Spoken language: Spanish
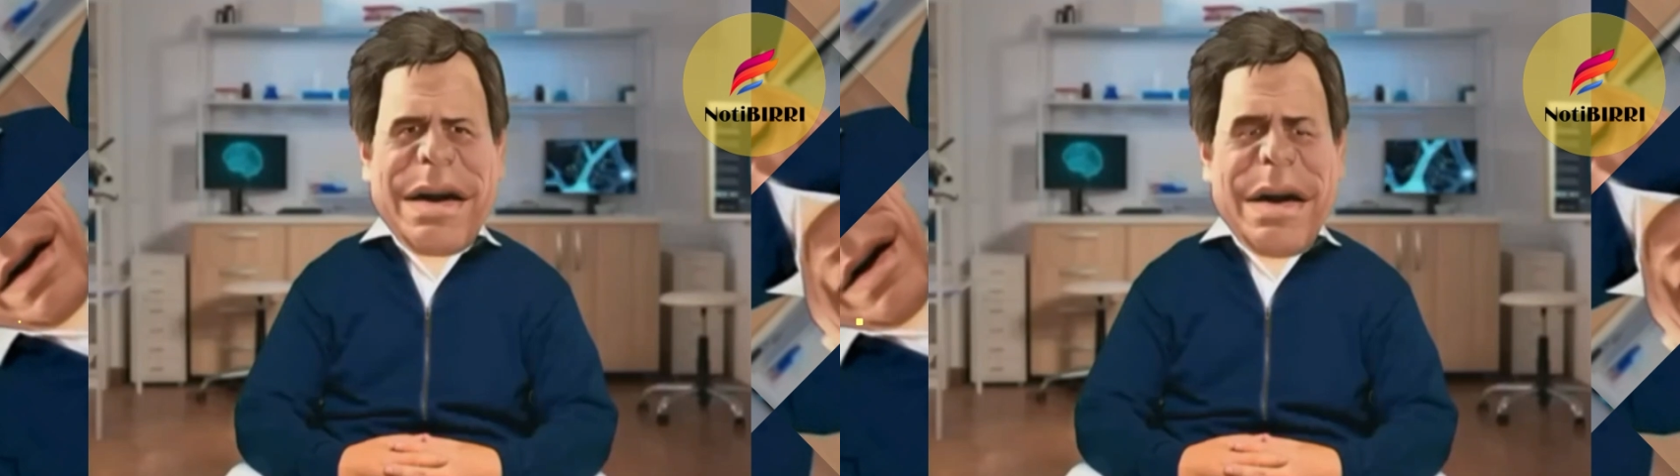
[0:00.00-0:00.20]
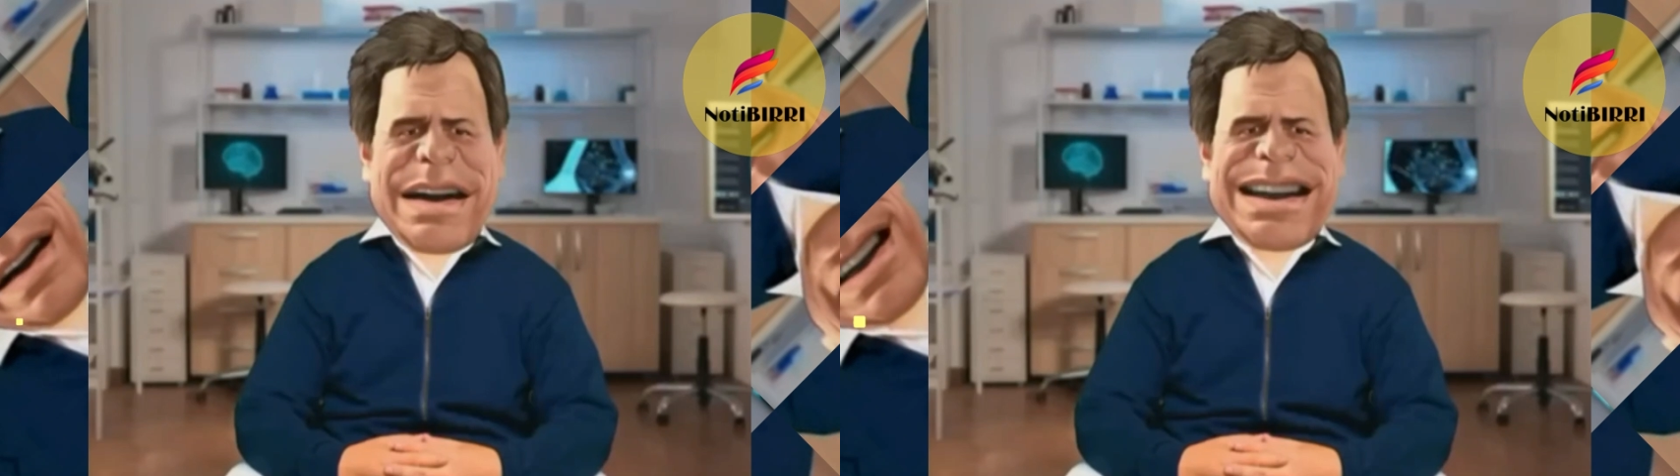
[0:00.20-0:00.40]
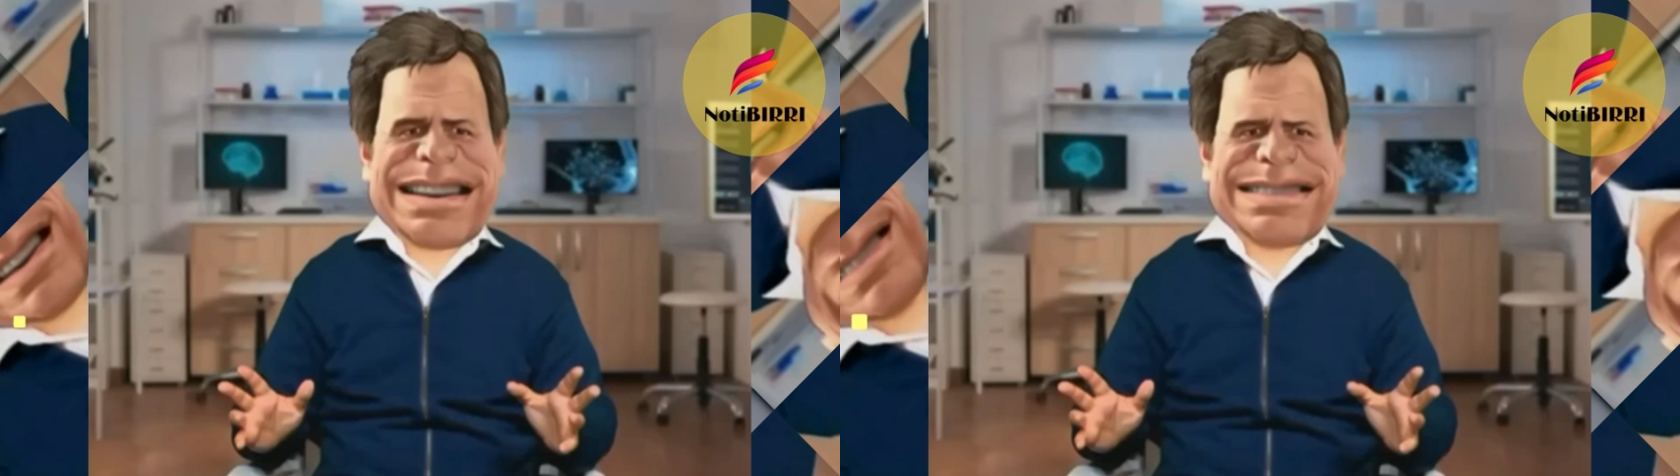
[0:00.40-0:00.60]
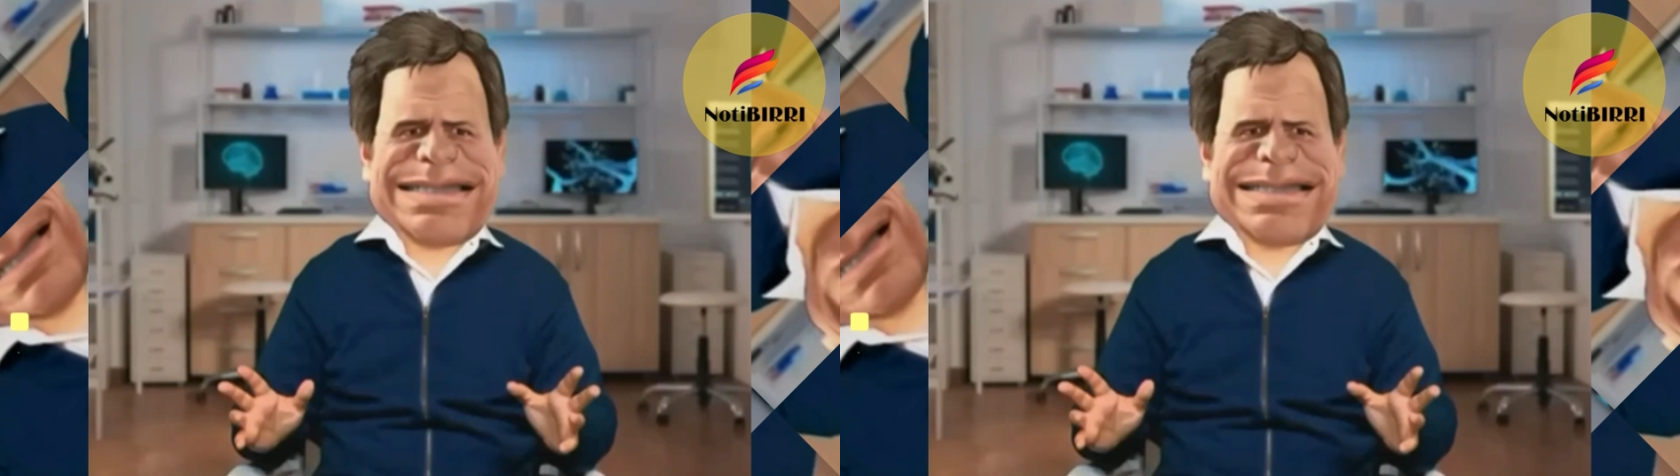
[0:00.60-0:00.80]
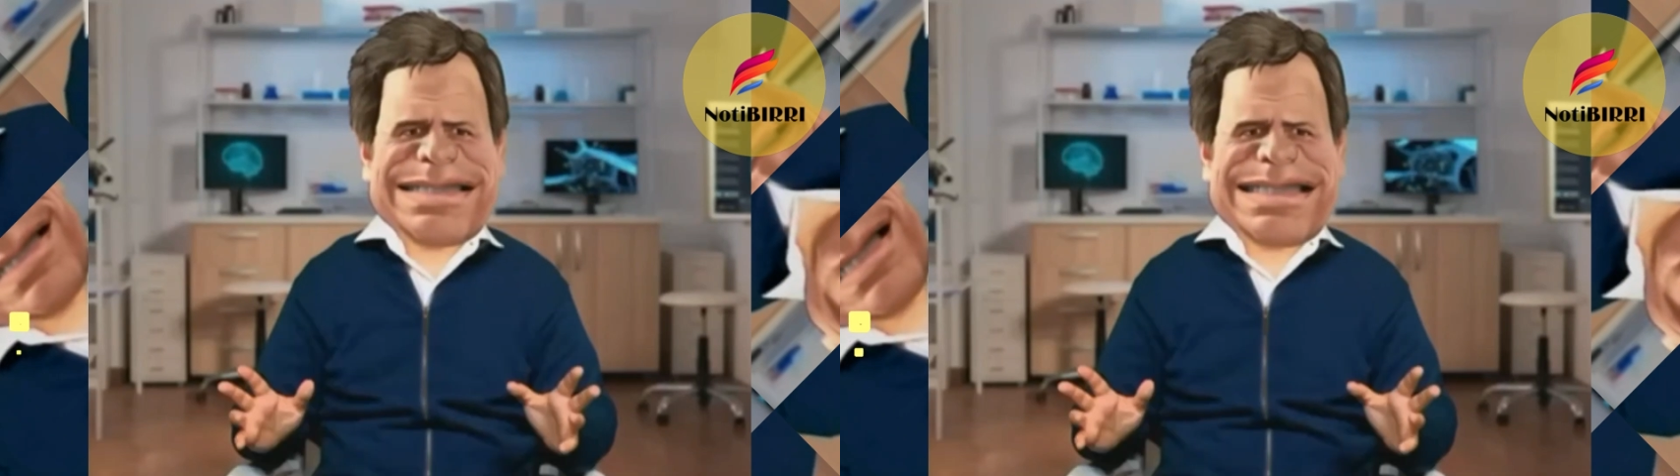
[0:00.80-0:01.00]

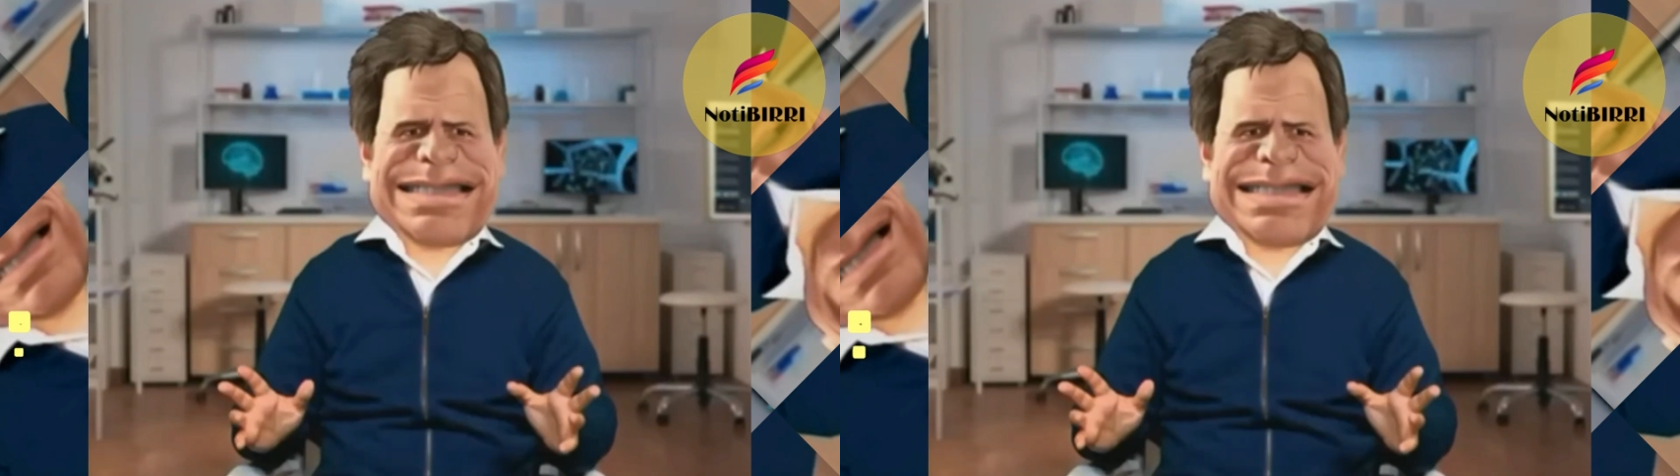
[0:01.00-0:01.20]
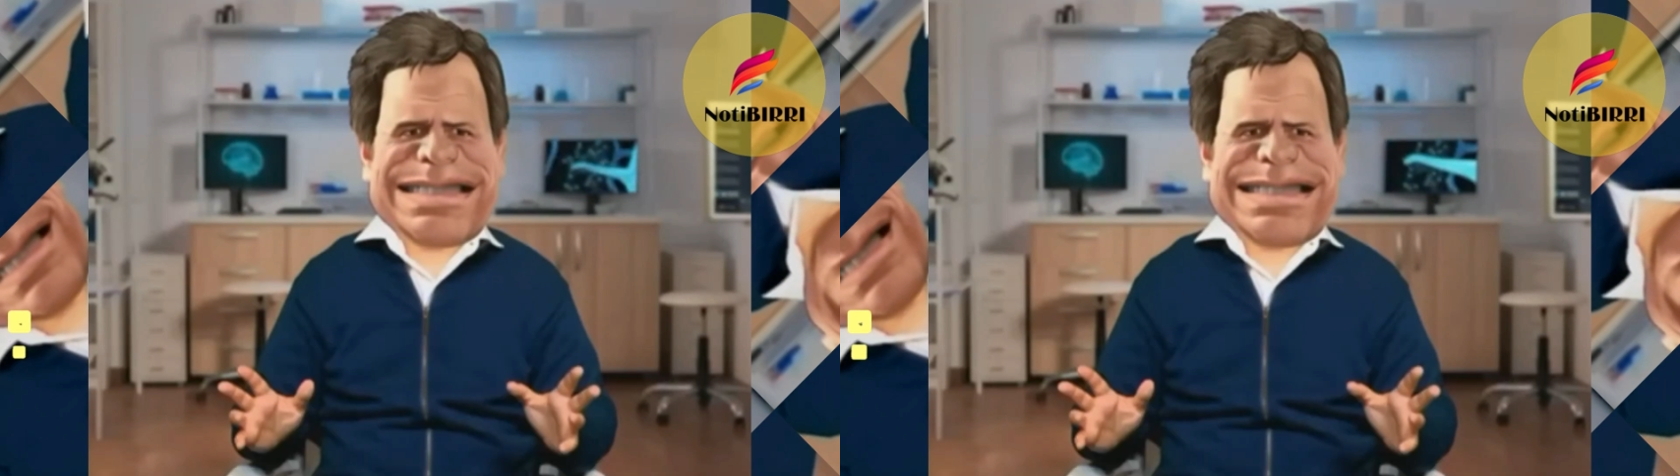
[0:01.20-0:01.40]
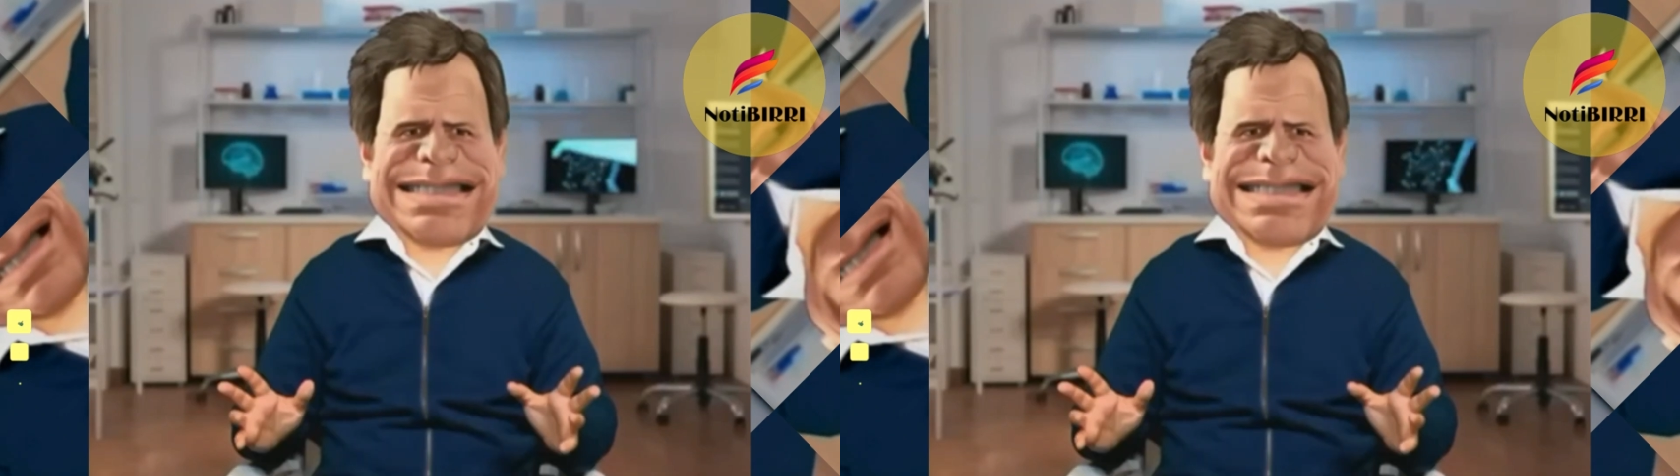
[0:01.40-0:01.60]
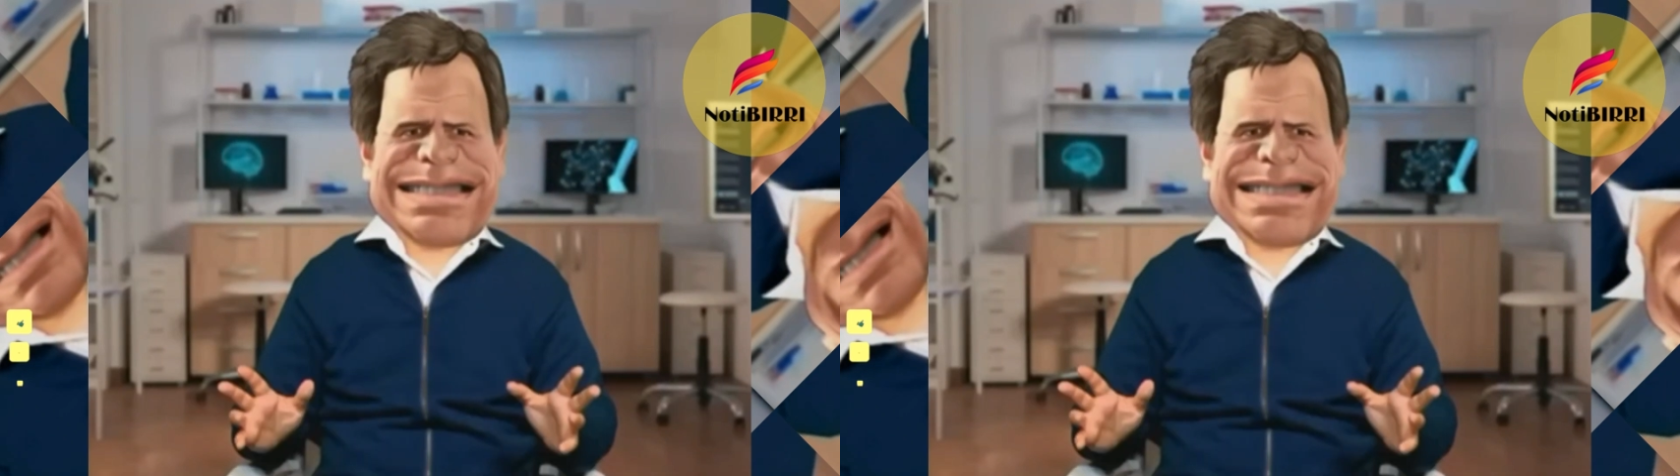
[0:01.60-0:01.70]
Hola.